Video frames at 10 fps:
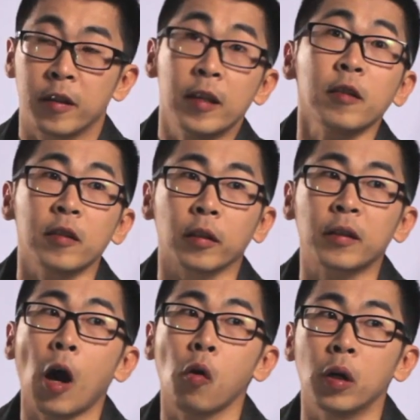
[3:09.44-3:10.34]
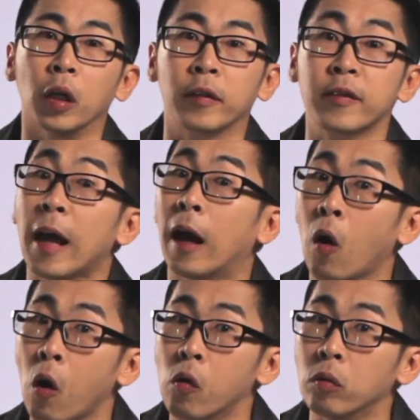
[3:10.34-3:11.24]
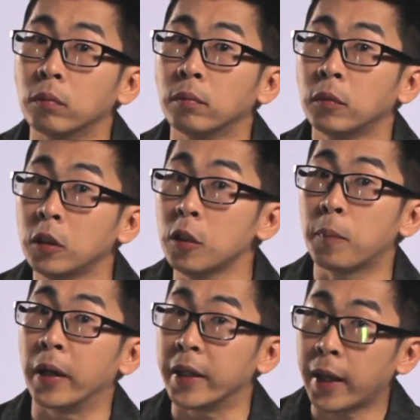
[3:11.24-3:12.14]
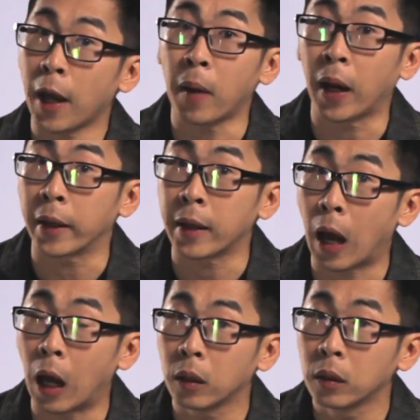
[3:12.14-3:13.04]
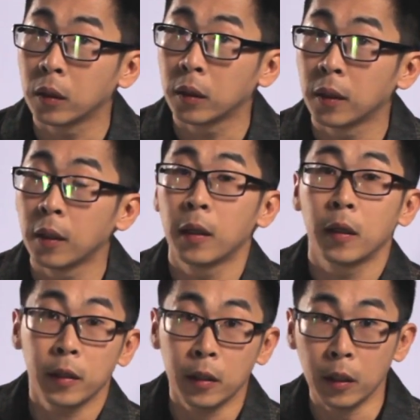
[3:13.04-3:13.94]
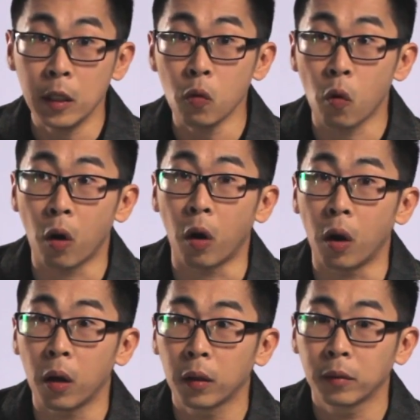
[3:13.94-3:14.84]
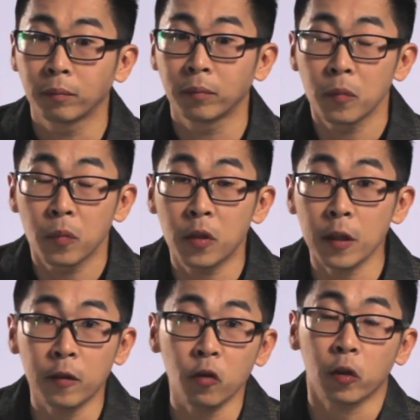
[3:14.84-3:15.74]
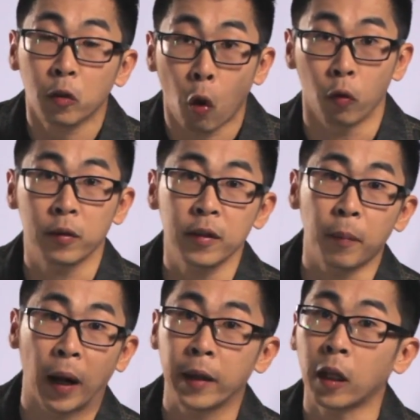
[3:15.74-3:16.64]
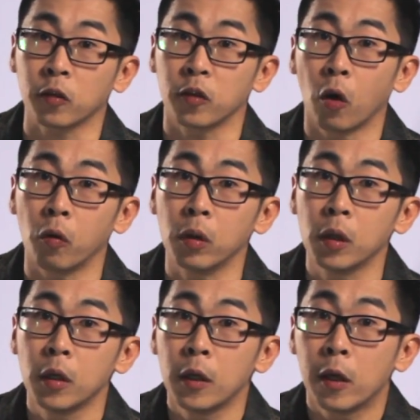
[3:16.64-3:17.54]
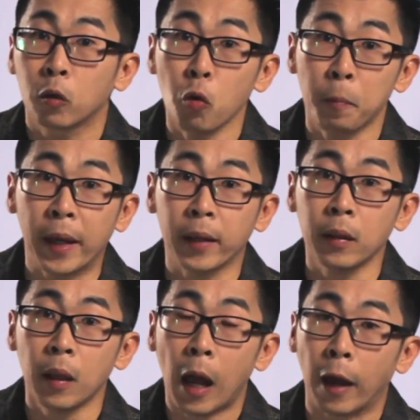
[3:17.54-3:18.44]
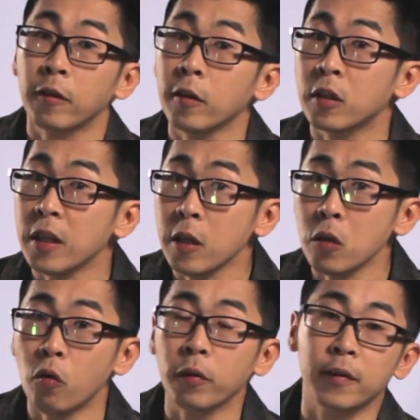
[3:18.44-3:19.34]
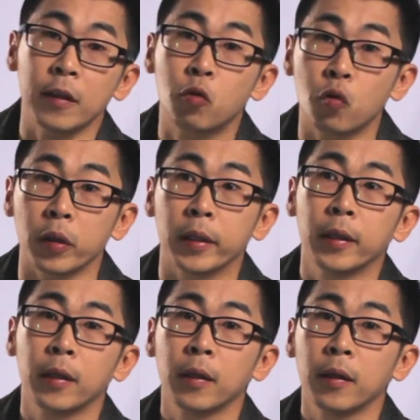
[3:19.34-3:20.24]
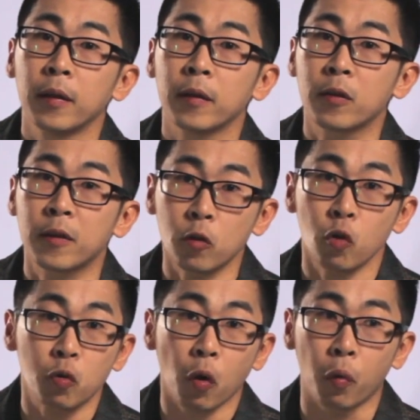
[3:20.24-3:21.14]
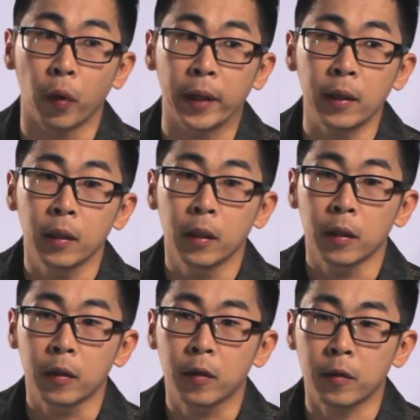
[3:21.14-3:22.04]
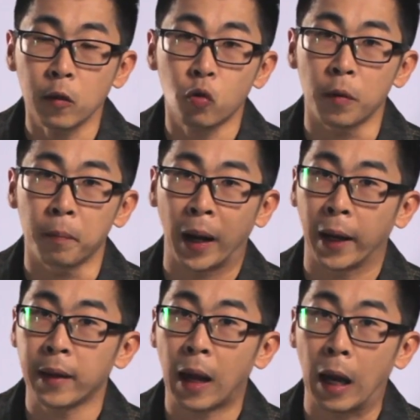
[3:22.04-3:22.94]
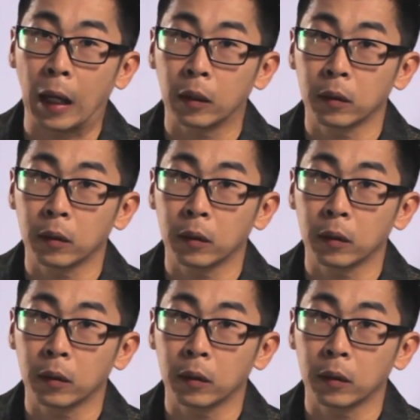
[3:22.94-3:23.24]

即使到了战后，日本离开马来亚，英国继续统治马来亚的时候，渡边还是应用戏剧继续作为争取马来亚